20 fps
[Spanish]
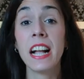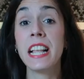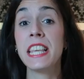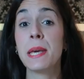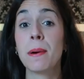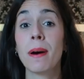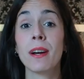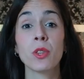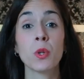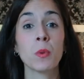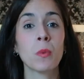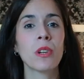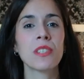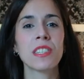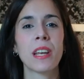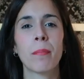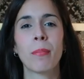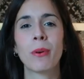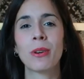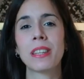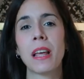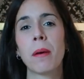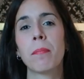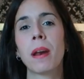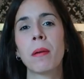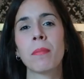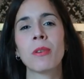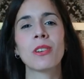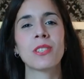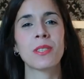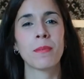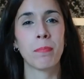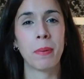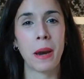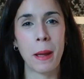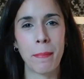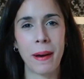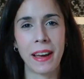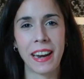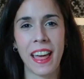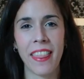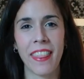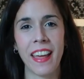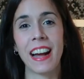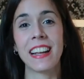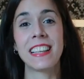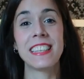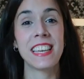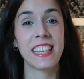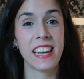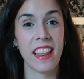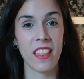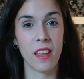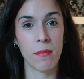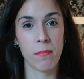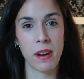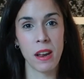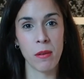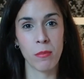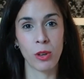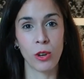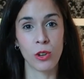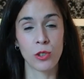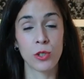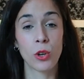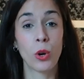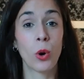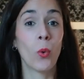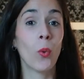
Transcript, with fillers: llevar tu bolsa portapremios preparada, llena de premios,